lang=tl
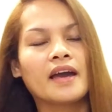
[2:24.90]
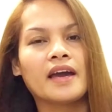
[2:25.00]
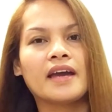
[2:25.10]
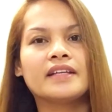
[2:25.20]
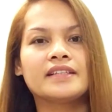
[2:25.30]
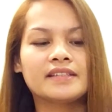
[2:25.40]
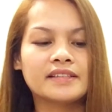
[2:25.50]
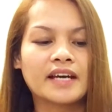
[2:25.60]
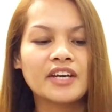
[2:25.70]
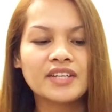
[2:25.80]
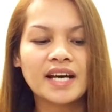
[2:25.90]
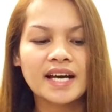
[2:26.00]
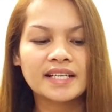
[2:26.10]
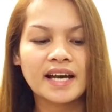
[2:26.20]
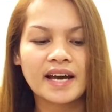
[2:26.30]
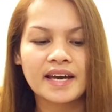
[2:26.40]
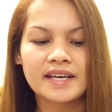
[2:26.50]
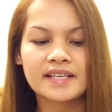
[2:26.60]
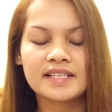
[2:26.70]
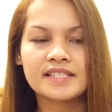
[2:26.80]
And, ayun na nga
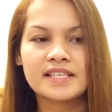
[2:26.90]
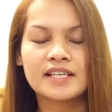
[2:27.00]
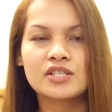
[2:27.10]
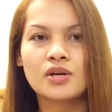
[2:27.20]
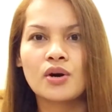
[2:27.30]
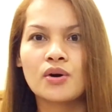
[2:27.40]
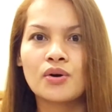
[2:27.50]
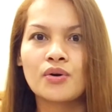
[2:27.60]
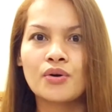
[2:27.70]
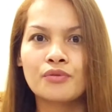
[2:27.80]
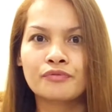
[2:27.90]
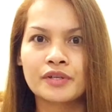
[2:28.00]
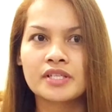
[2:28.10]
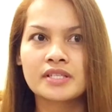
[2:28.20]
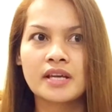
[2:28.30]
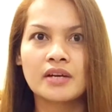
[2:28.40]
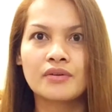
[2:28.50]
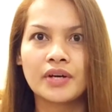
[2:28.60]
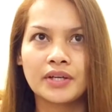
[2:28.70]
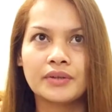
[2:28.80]
guys. So, first day
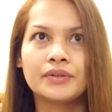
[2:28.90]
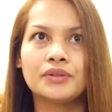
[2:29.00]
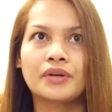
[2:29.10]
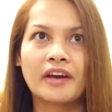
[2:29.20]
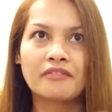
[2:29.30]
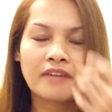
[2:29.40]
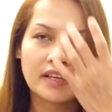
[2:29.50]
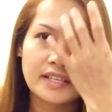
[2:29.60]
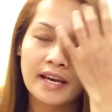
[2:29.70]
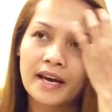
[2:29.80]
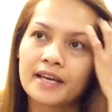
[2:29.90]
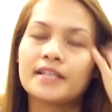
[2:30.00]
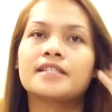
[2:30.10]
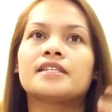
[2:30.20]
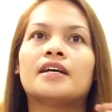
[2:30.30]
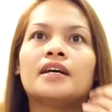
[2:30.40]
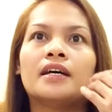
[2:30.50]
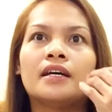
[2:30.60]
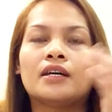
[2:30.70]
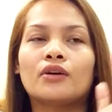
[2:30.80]
ko ngayon, yung effect niya is,
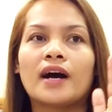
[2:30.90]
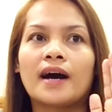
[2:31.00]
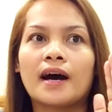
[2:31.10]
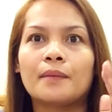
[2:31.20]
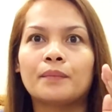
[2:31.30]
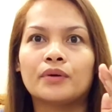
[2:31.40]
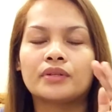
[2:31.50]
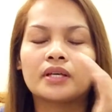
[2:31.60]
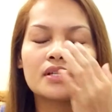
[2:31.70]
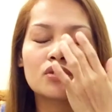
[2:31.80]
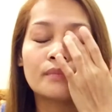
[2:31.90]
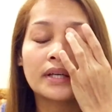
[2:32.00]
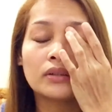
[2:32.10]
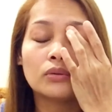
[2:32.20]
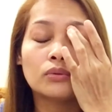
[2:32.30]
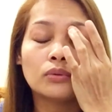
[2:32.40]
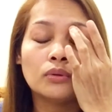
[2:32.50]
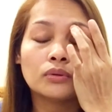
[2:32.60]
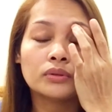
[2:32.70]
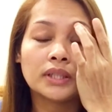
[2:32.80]
yung kahapon is sumakit yung
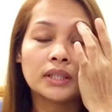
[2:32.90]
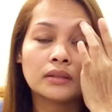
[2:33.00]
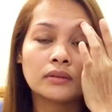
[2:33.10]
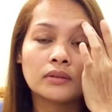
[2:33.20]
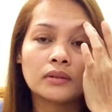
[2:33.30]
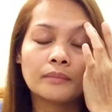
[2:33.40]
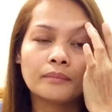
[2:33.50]
ulo ko dito.